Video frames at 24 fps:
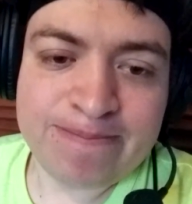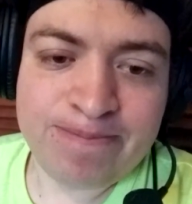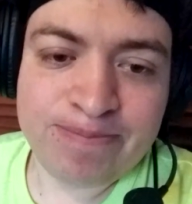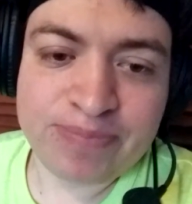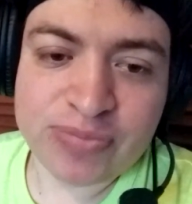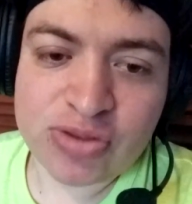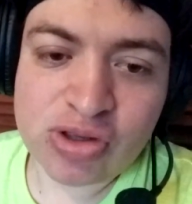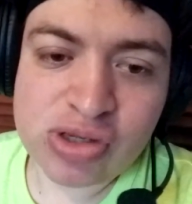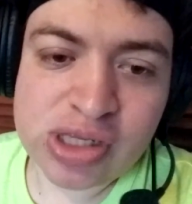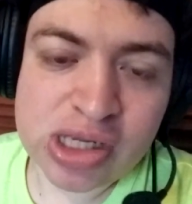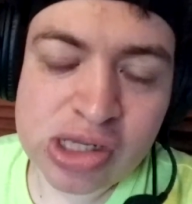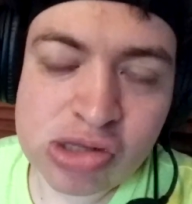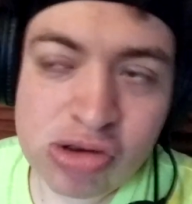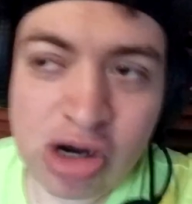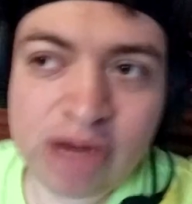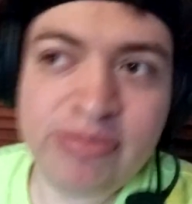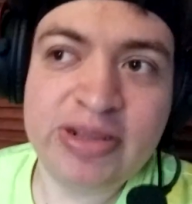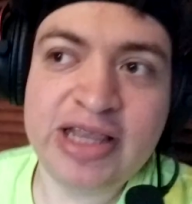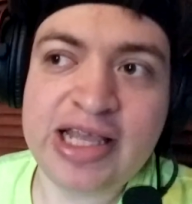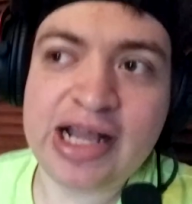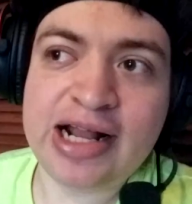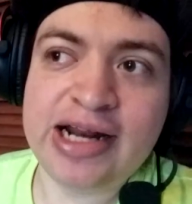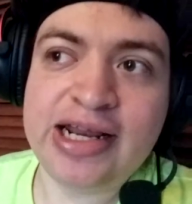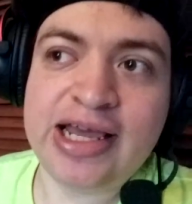Entonces
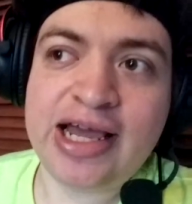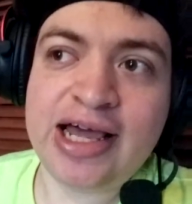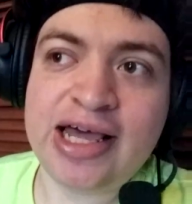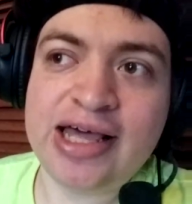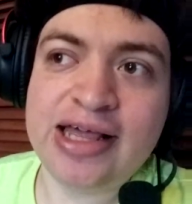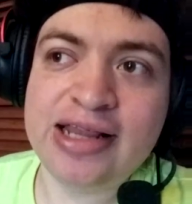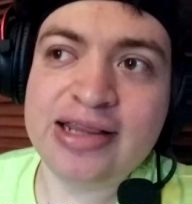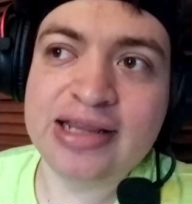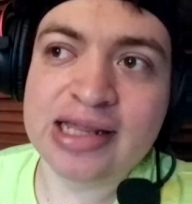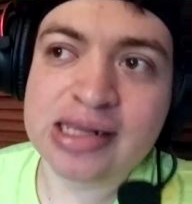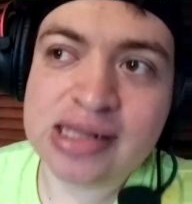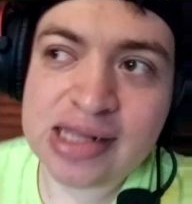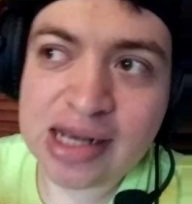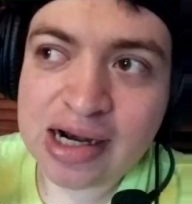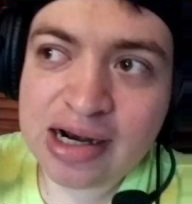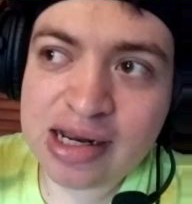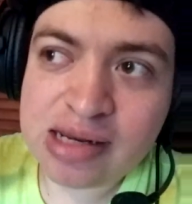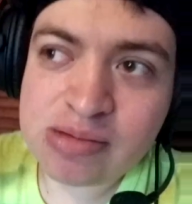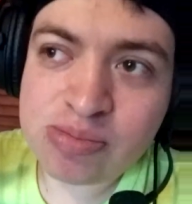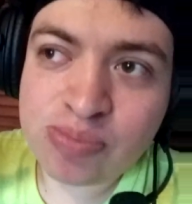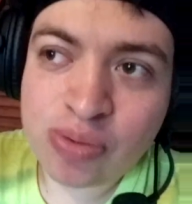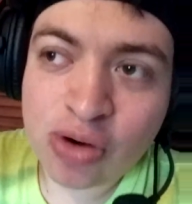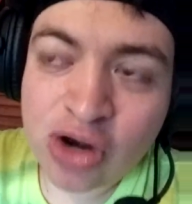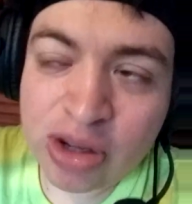solamente quería
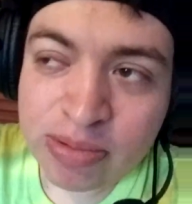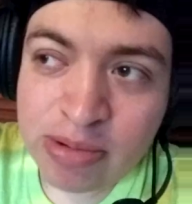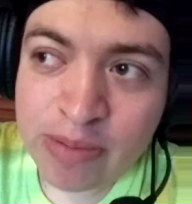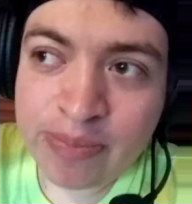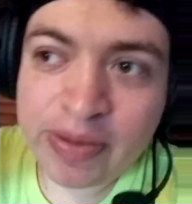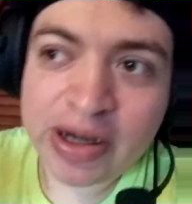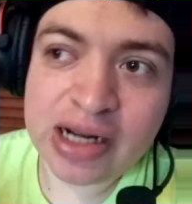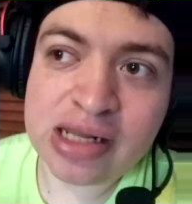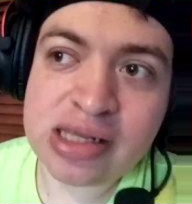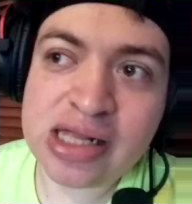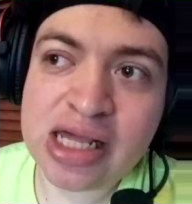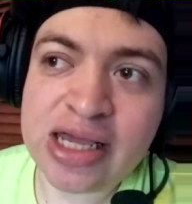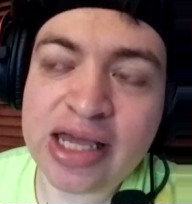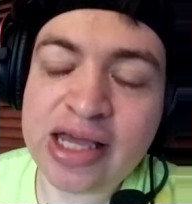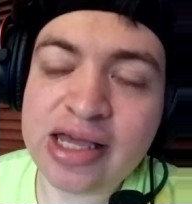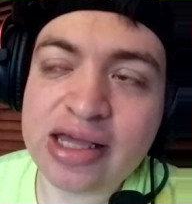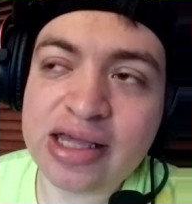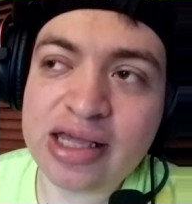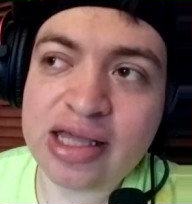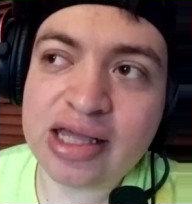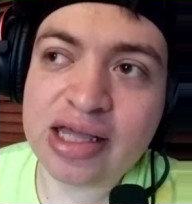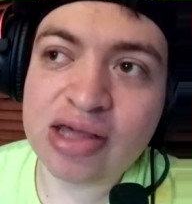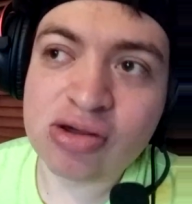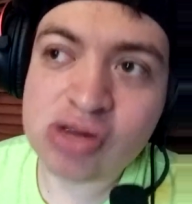decirles, porque me parece,
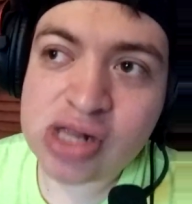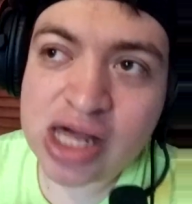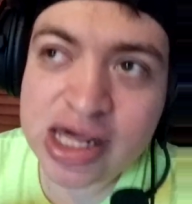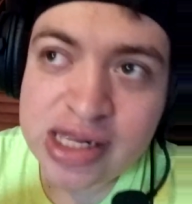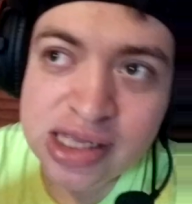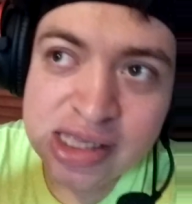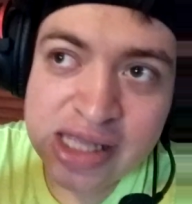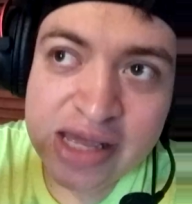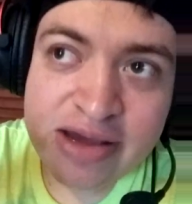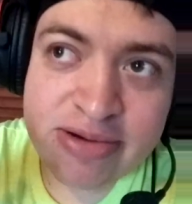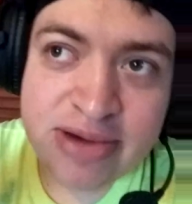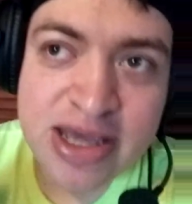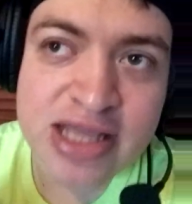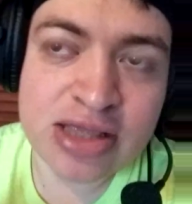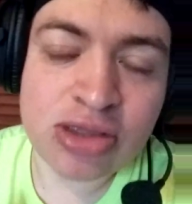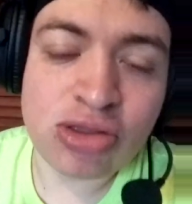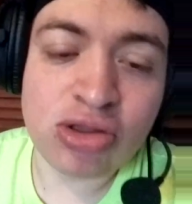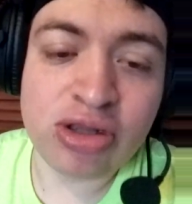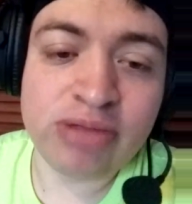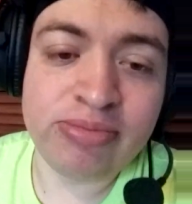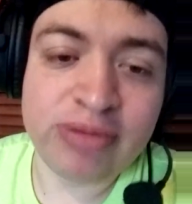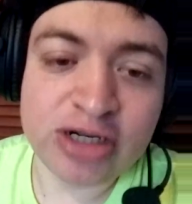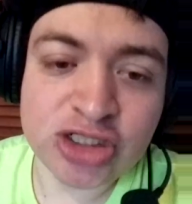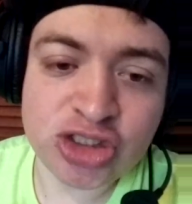o sea, este
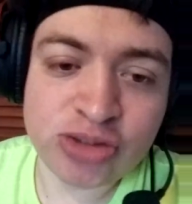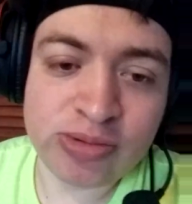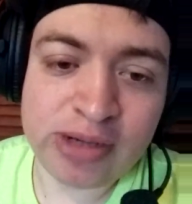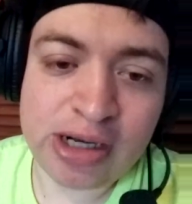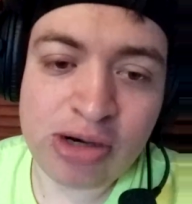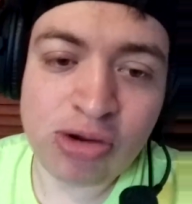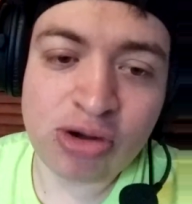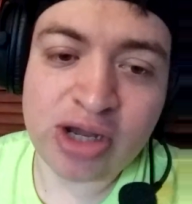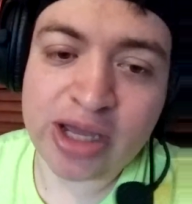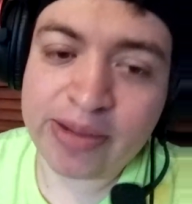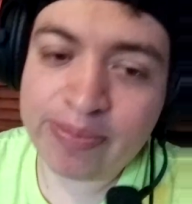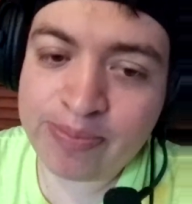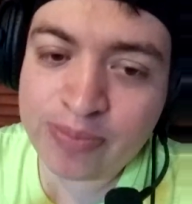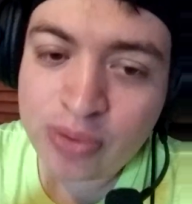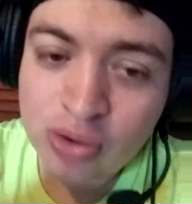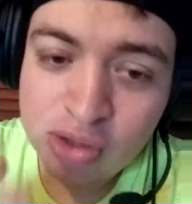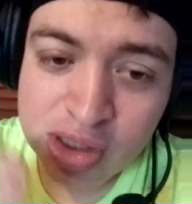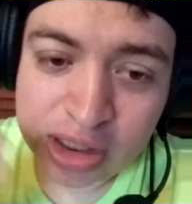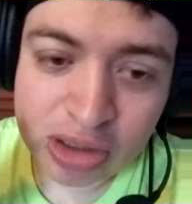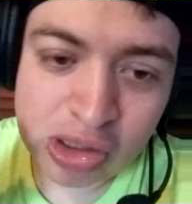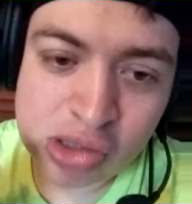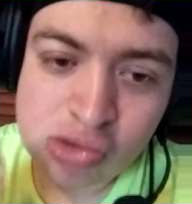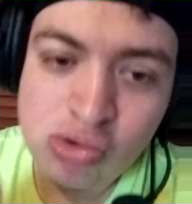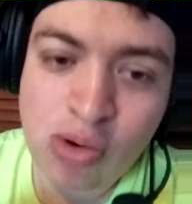evento de Marshmallow, que por
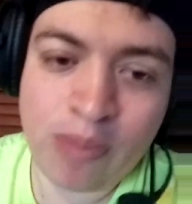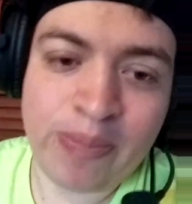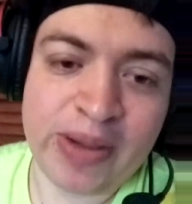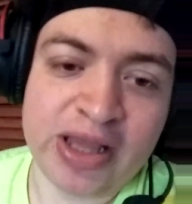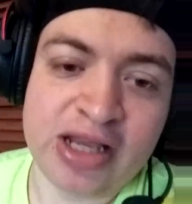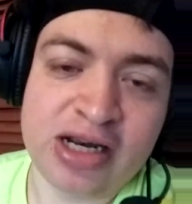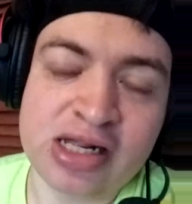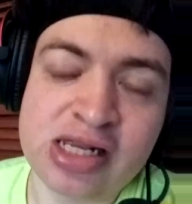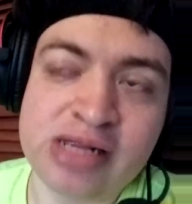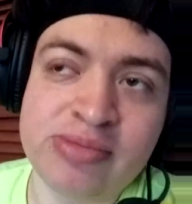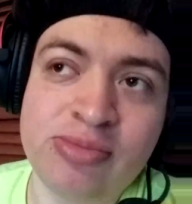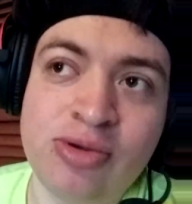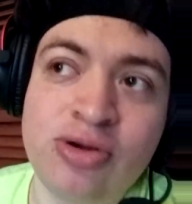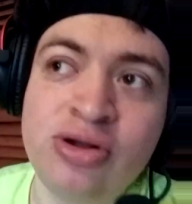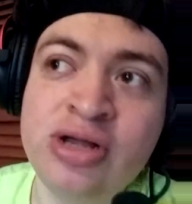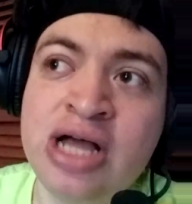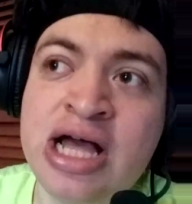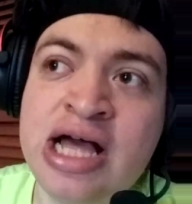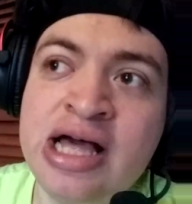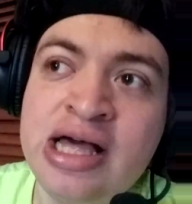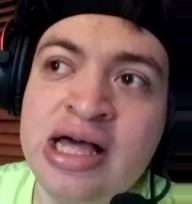cierto estuvo padrísimo,